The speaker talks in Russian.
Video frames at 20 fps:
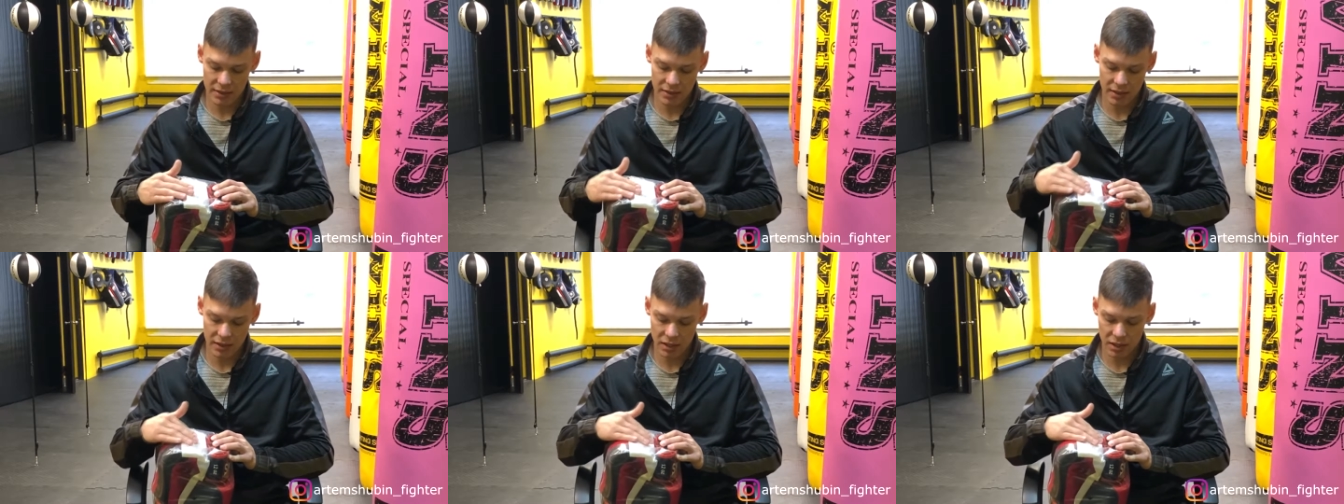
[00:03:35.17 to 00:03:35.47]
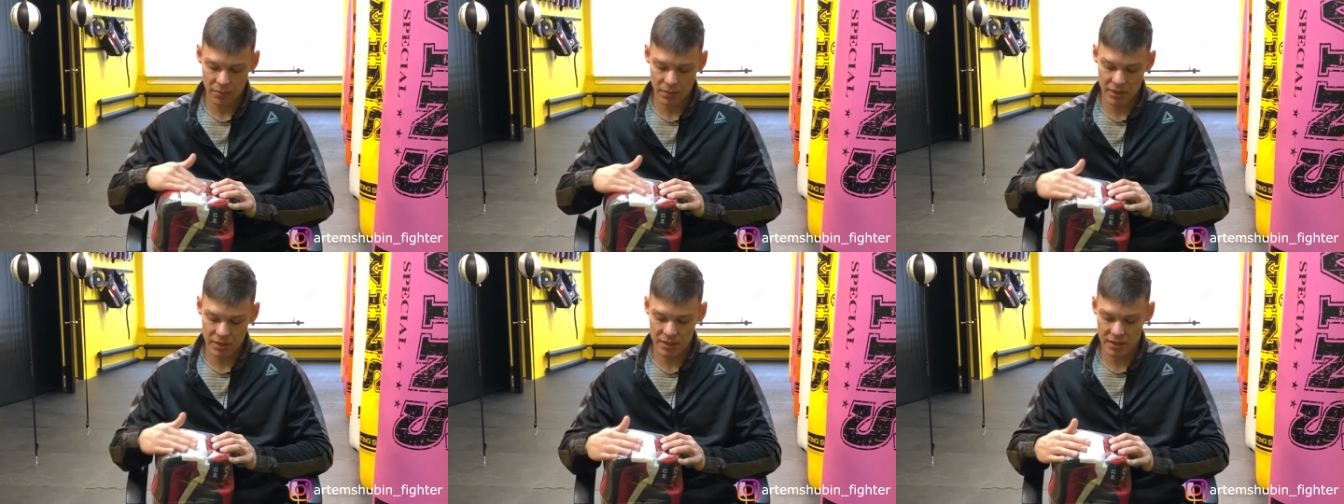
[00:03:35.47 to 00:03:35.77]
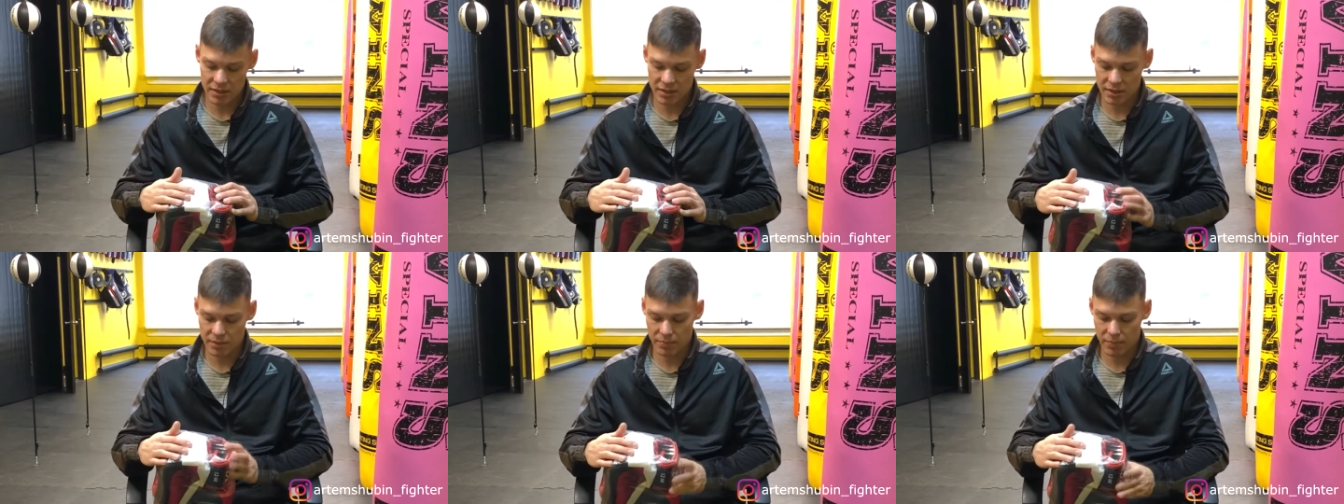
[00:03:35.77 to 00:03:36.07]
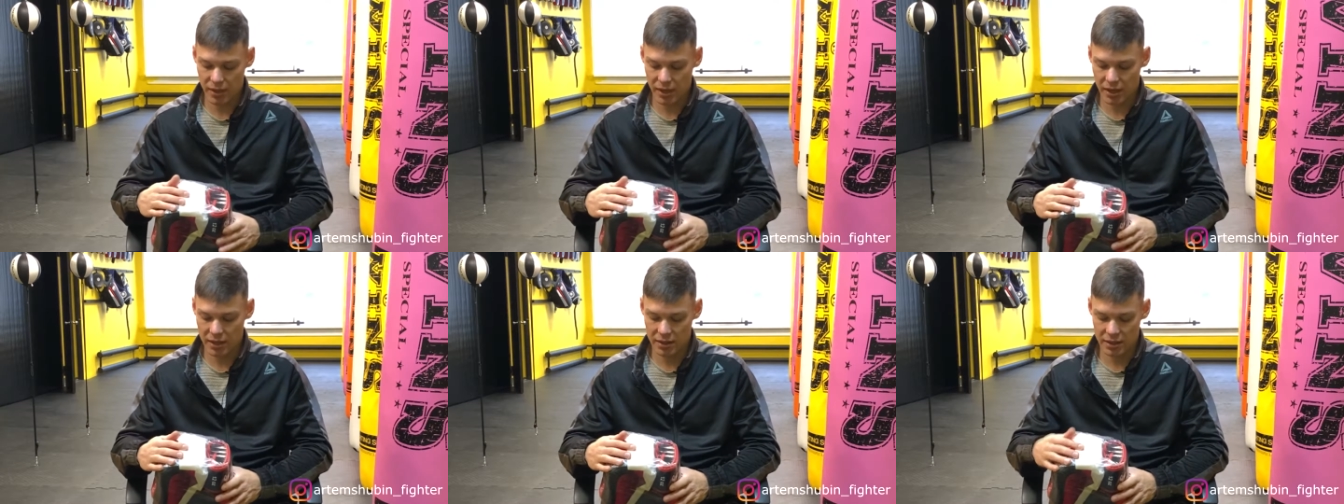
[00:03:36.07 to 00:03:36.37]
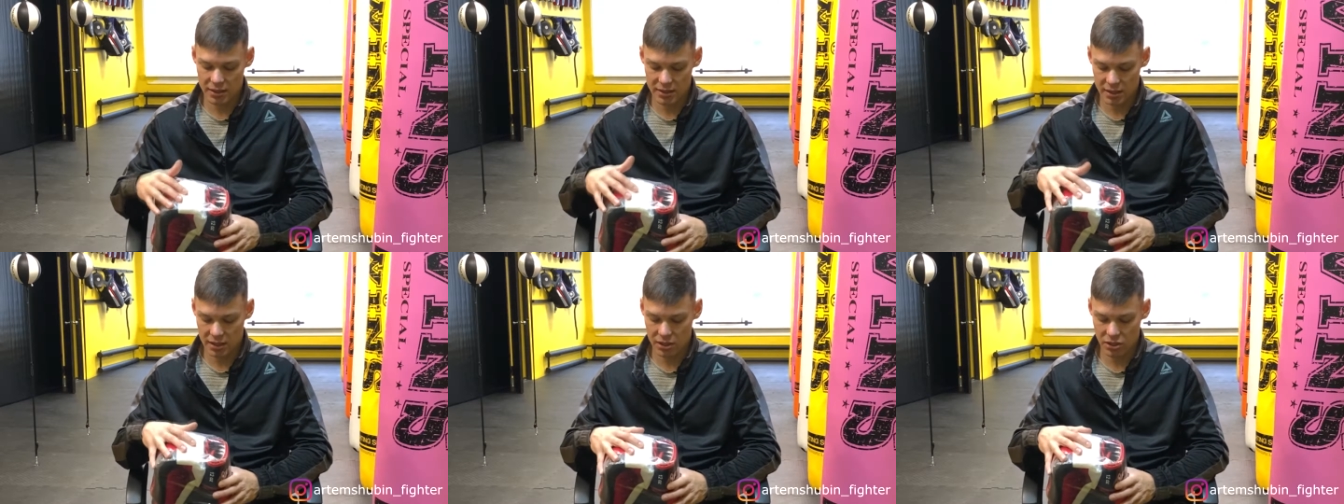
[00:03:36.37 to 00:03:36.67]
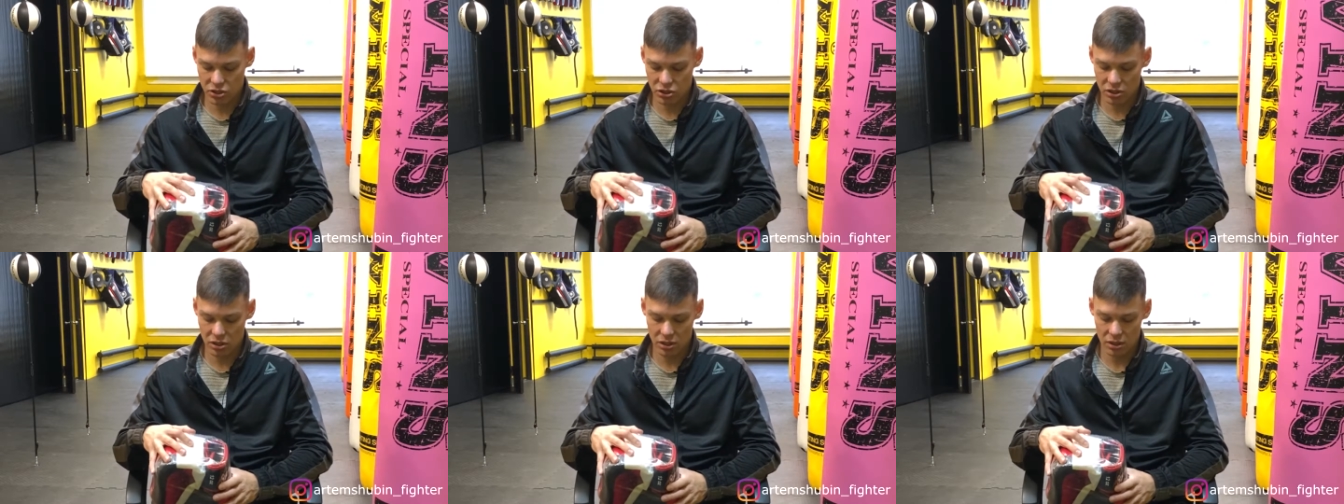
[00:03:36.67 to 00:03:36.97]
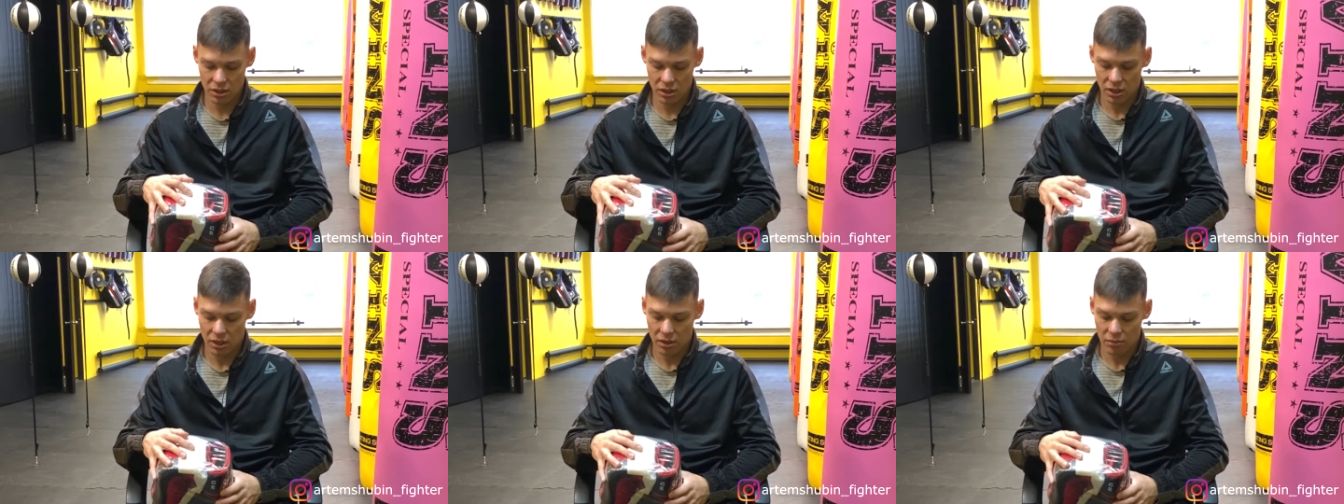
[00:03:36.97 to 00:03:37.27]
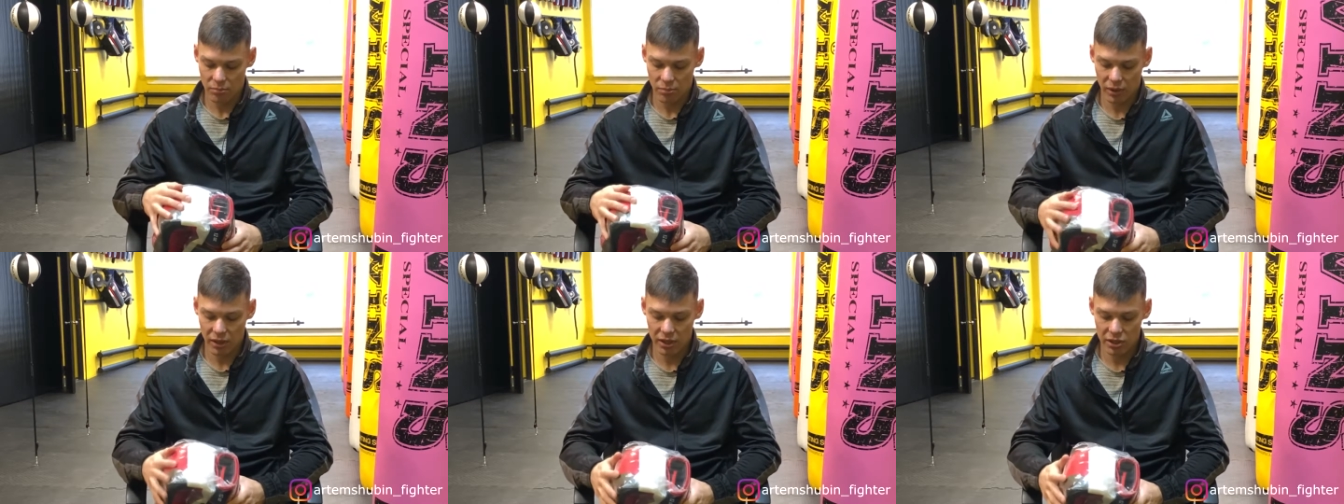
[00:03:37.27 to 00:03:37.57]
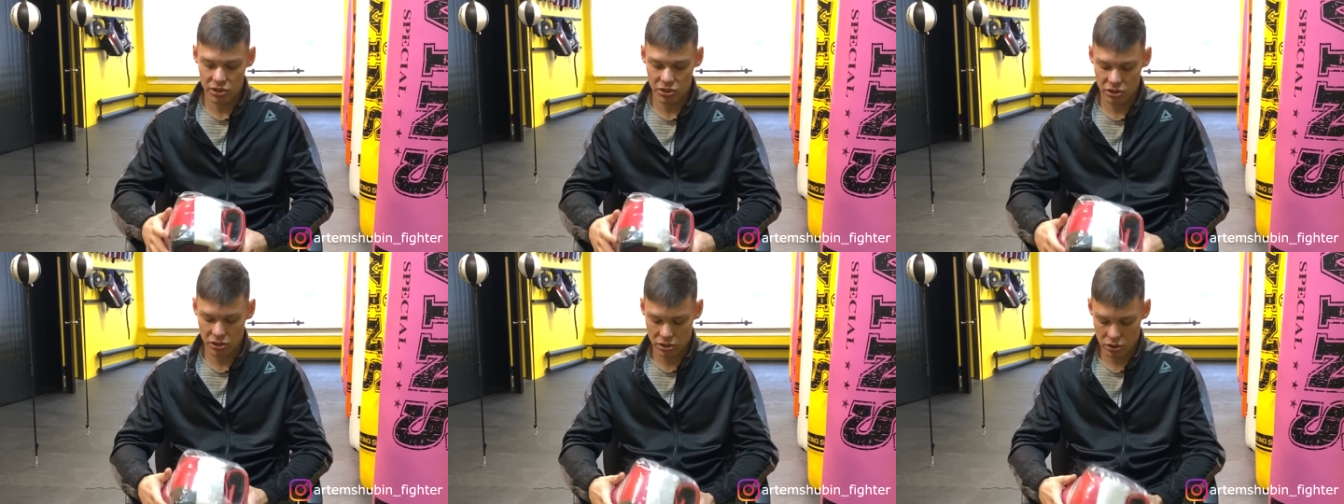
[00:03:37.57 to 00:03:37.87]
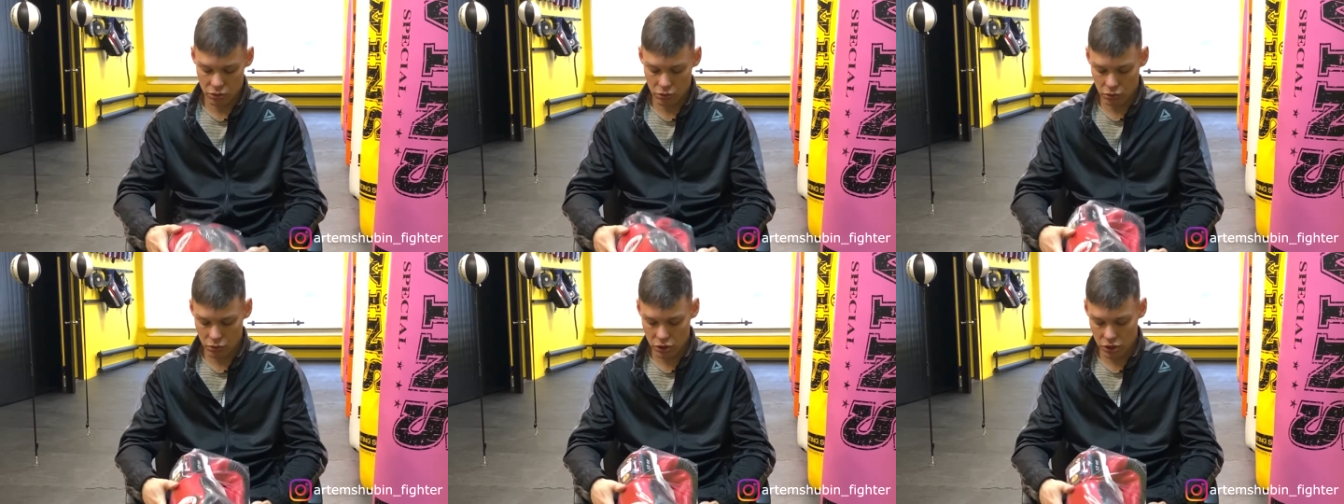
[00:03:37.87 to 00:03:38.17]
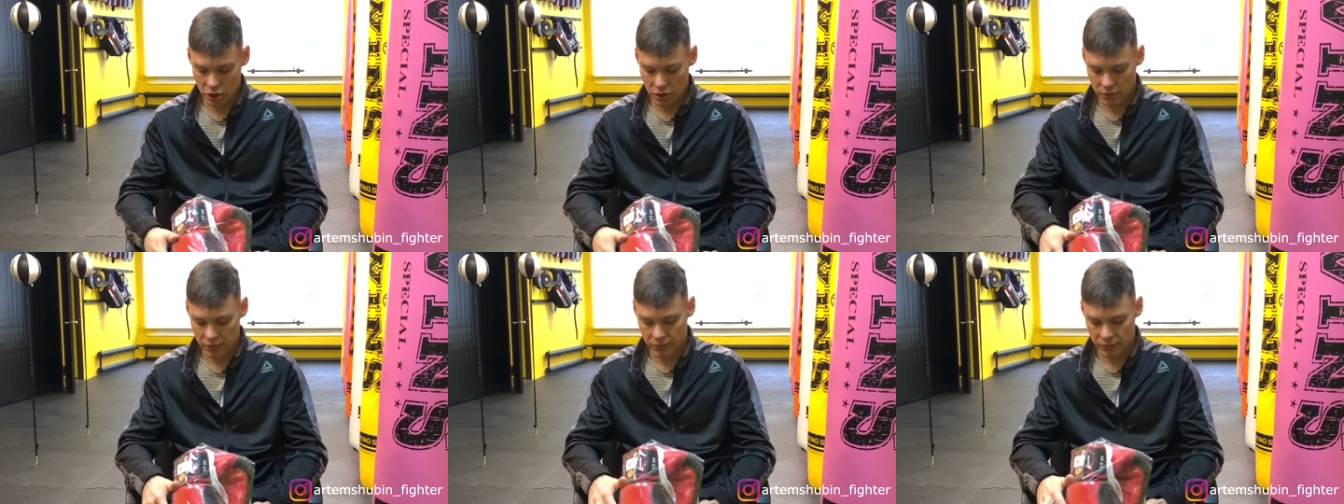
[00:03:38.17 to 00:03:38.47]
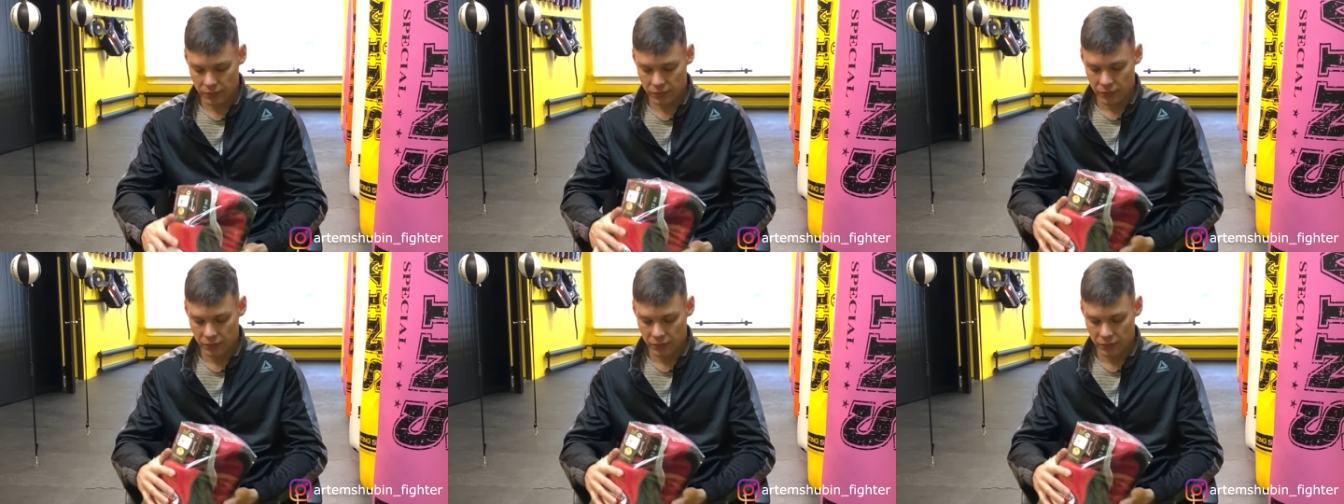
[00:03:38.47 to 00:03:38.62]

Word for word: Они лепят здесь порядок достаточно прилично скотча.